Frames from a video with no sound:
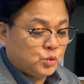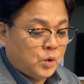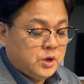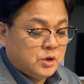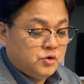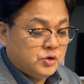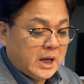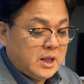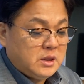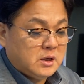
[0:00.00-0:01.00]
오히려
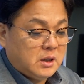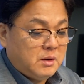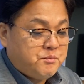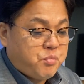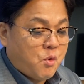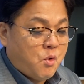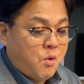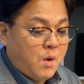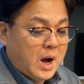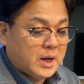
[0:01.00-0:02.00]
유다인들을
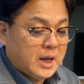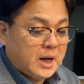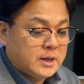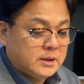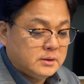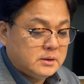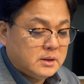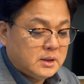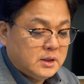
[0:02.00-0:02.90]
보호하게 하는